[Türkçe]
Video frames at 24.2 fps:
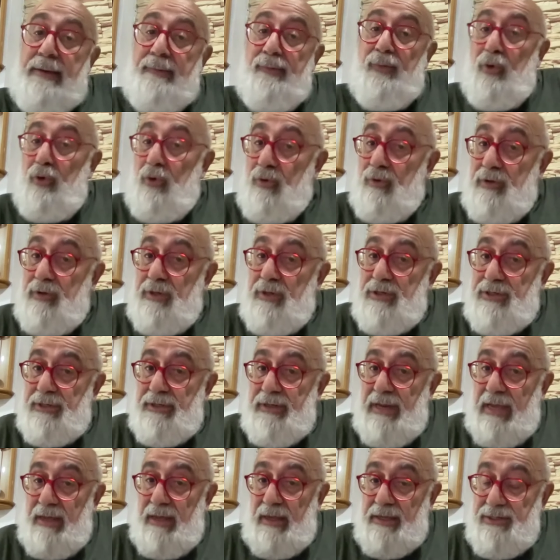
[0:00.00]
Bunun
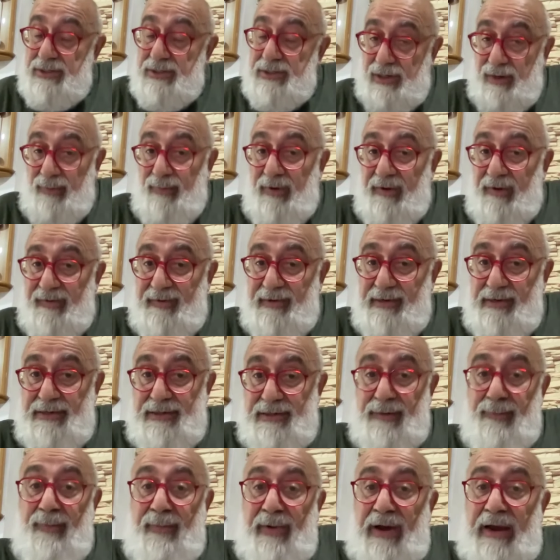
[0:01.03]
dışına çıkması
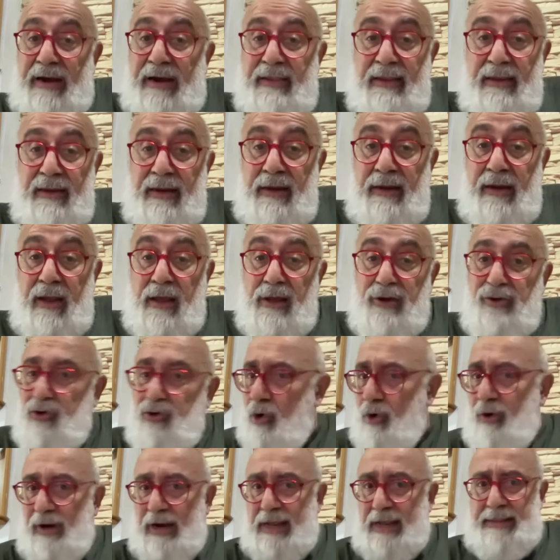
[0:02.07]
için partinin
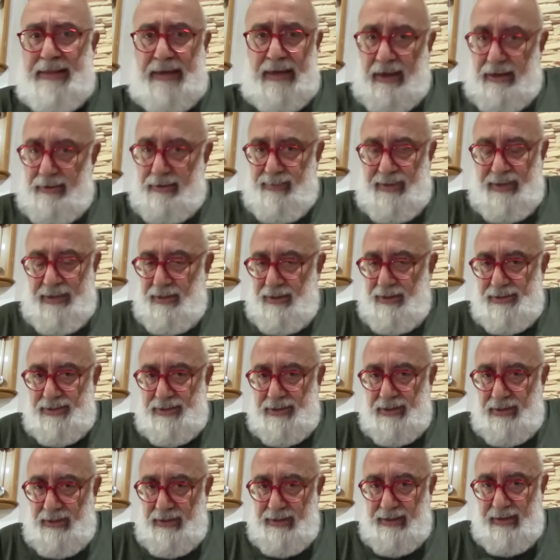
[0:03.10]
çok radikal bir
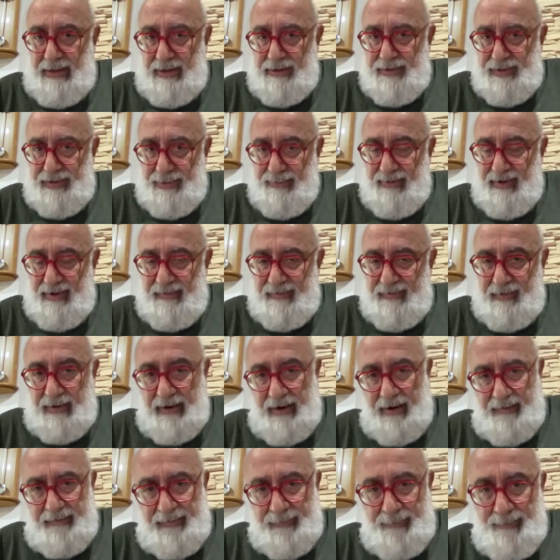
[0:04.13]
değişiklik geçirmesi
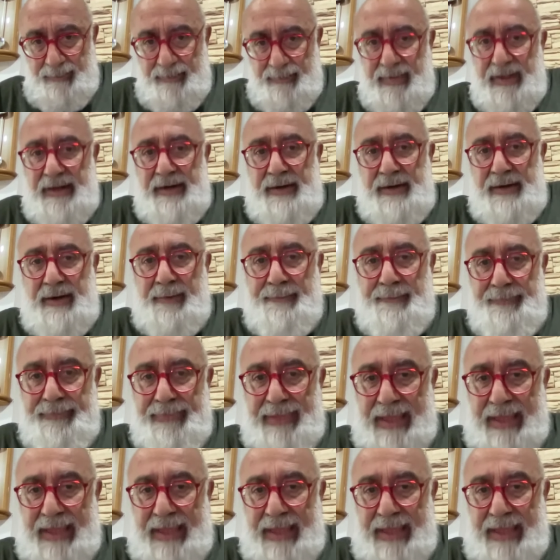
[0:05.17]
lazım bir.